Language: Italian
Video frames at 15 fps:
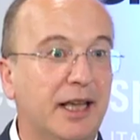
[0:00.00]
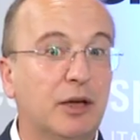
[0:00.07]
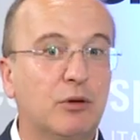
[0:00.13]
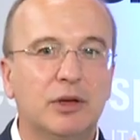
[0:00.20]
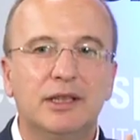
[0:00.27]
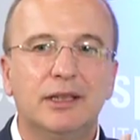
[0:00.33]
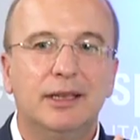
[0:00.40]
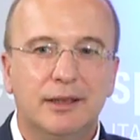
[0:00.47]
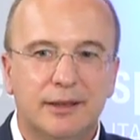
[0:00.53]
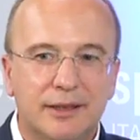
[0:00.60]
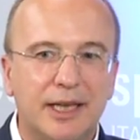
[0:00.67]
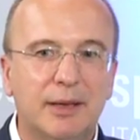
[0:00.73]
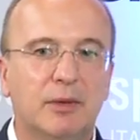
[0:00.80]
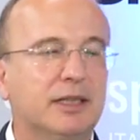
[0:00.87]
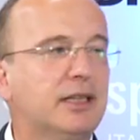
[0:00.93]
e quindi il
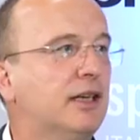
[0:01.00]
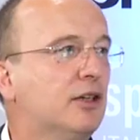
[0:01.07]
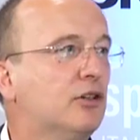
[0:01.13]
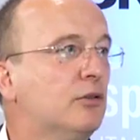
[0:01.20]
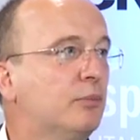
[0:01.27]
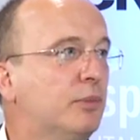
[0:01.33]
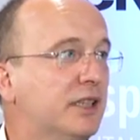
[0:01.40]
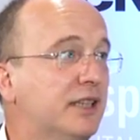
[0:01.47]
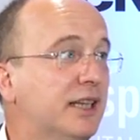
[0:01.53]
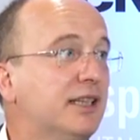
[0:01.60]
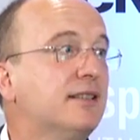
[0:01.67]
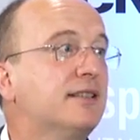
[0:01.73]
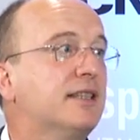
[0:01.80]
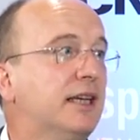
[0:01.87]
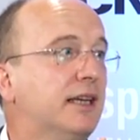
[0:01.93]
tema delle
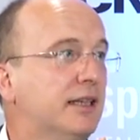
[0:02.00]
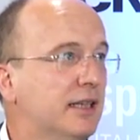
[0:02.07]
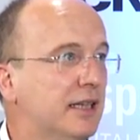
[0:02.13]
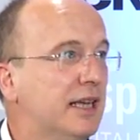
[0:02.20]
competenze